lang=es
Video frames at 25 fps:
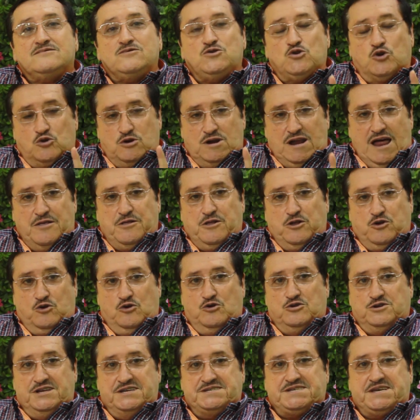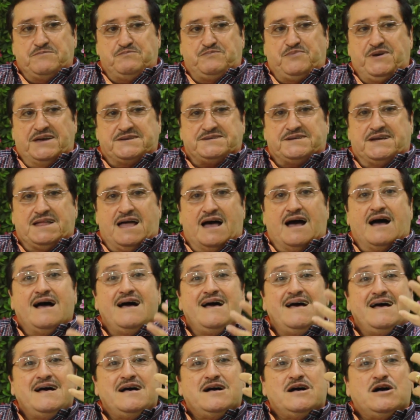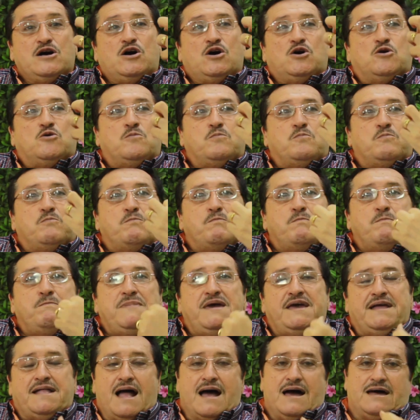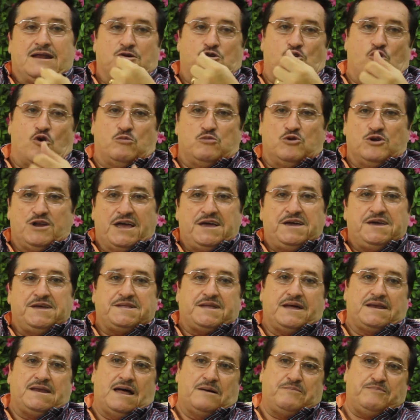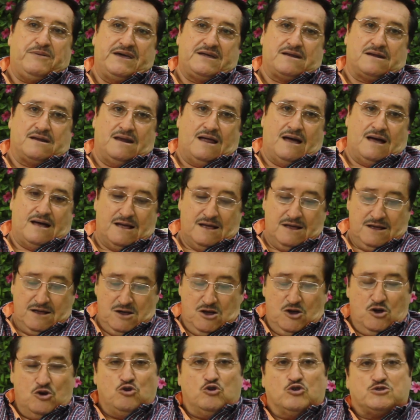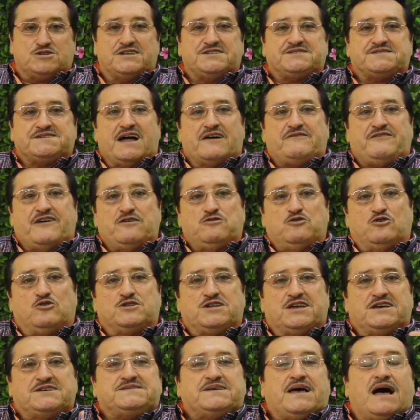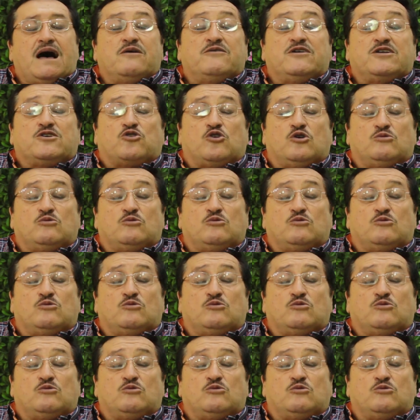Los ladrones empiezan a mirar cómo le quitan la perla. Los estafadores a ver